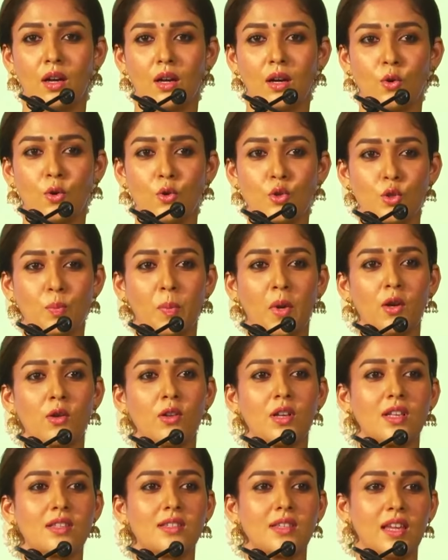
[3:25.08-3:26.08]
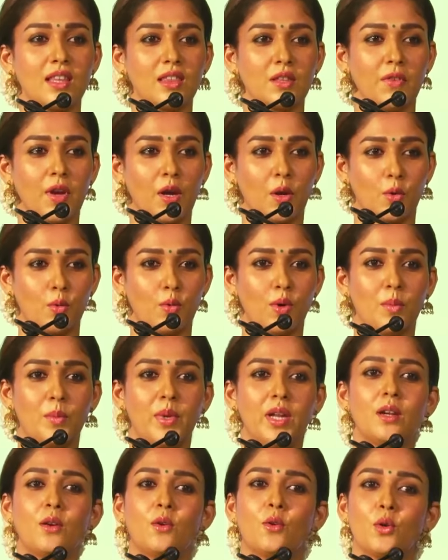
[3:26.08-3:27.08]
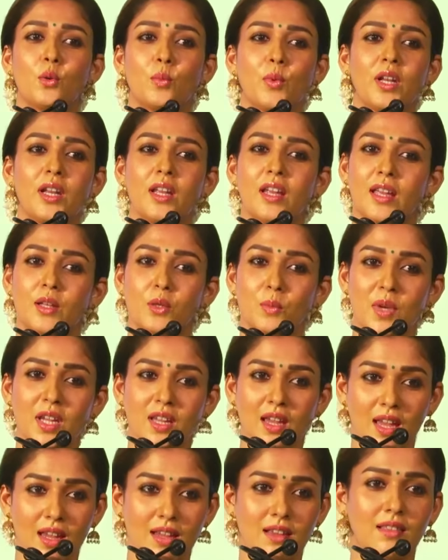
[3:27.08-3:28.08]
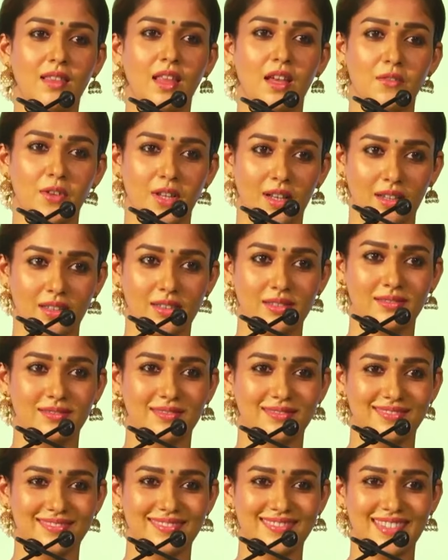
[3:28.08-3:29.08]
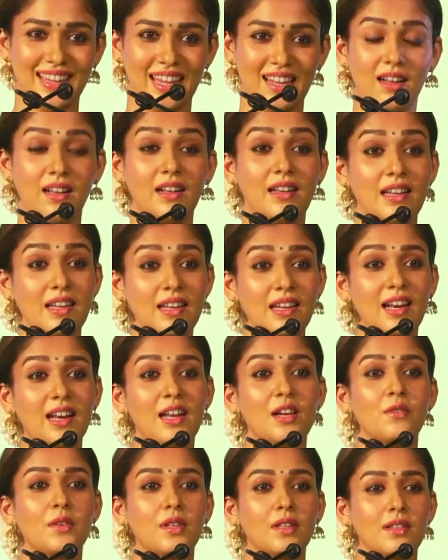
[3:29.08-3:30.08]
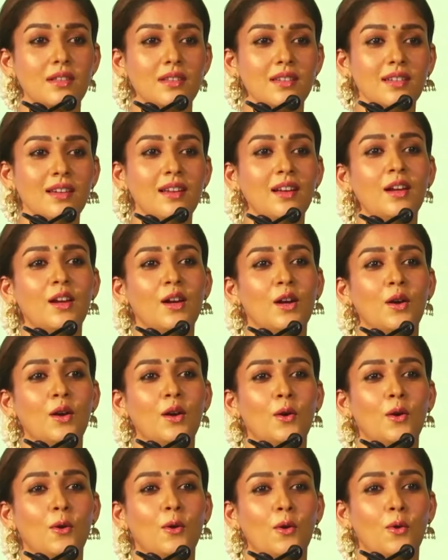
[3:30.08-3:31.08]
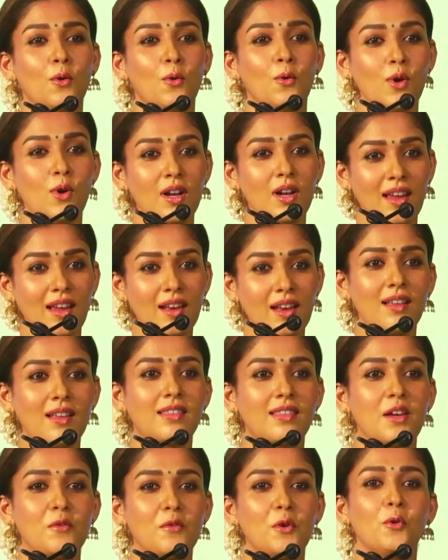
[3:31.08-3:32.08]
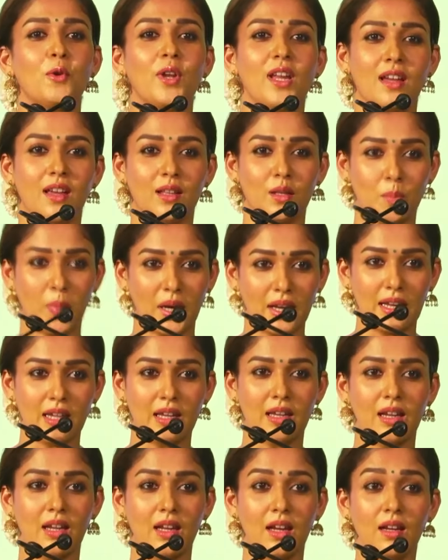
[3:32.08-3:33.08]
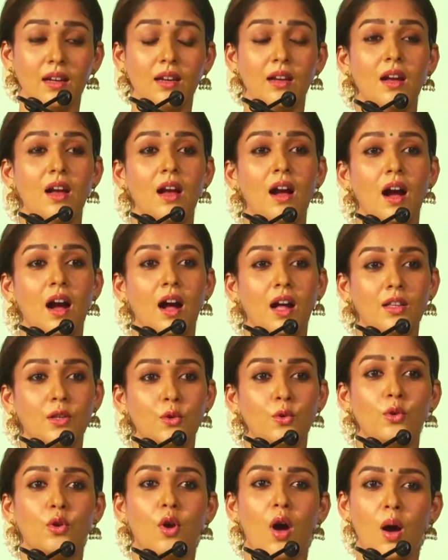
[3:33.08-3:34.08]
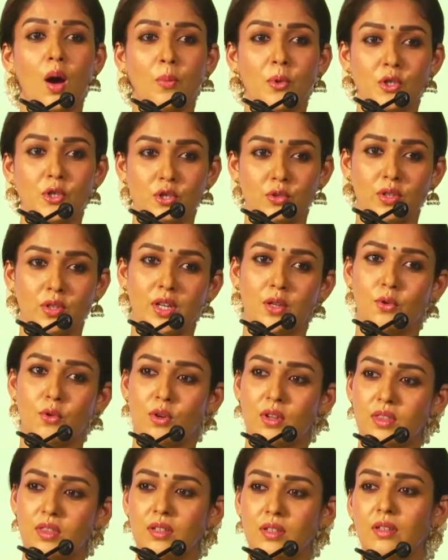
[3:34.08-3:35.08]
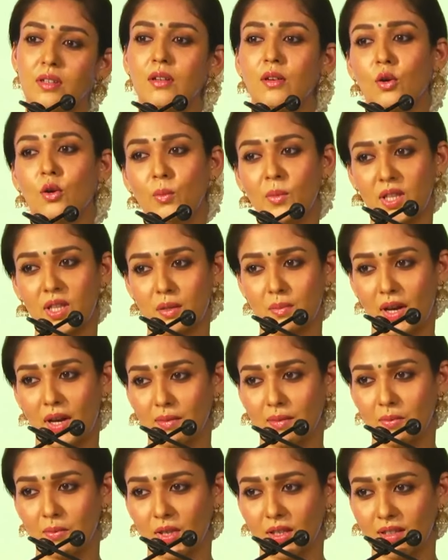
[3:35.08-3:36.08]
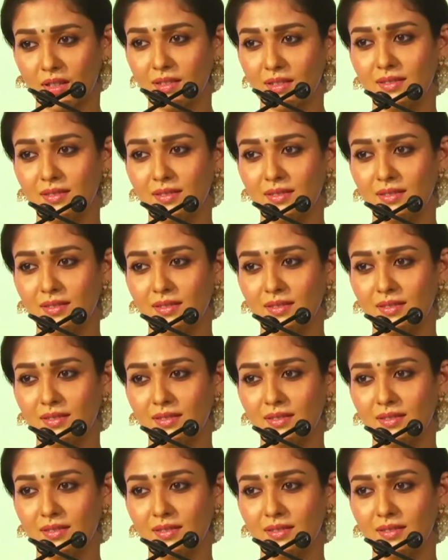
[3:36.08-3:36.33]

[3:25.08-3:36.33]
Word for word: கொஞ்சம் பணம் நான் சேர்த்து வைக்கணும் அப்படின்னு கொண்டு போய் நீங்கள் எதுவுமே கேட்க தேவையில்லை ஏன்னா நீங்களே வந்து உங்களுக்கு என்ன தேவையோ நீங்கள் அதை பண்ணிக்கிறீங்க அதுக்கு ஒரு ஆப்பர்ச்சுனிட்டி கொடுத்து கோமதி மேடம் வந்து